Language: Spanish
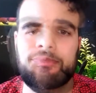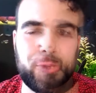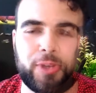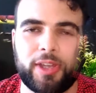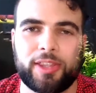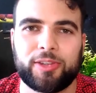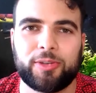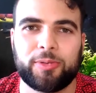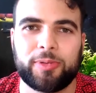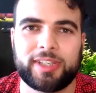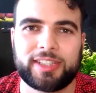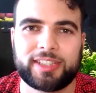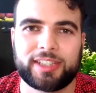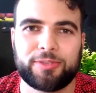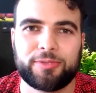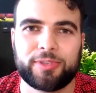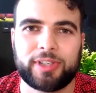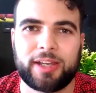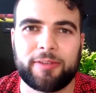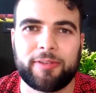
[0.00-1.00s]
Cuando veis
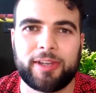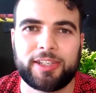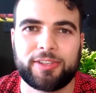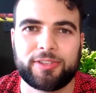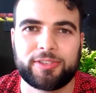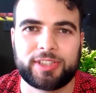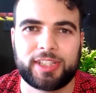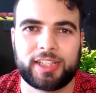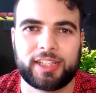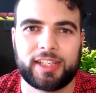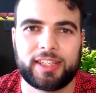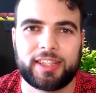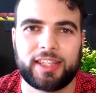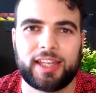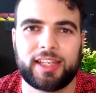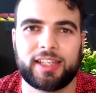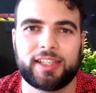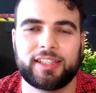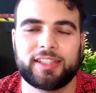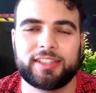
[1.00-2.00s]
que un caballo se
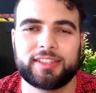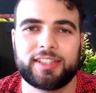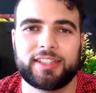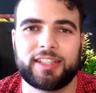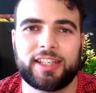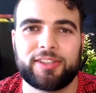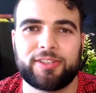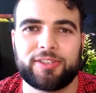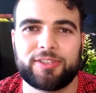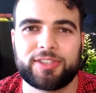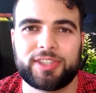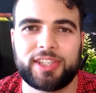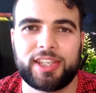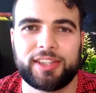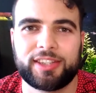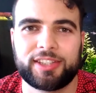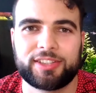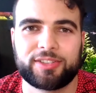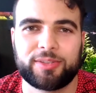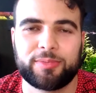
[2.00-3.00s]
queda enseñando los
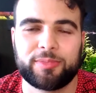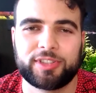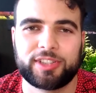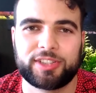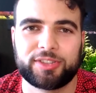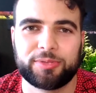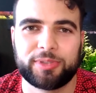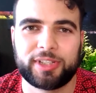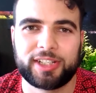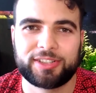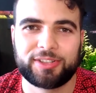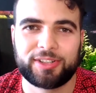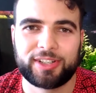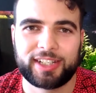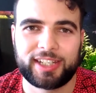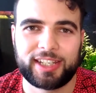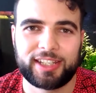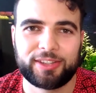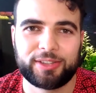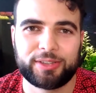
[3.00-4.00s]
dientes como si estuviera
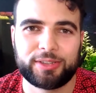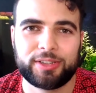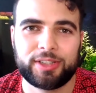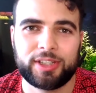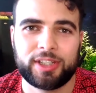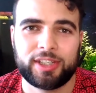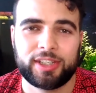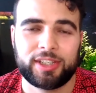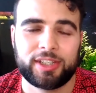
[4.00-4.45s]
sonriendo,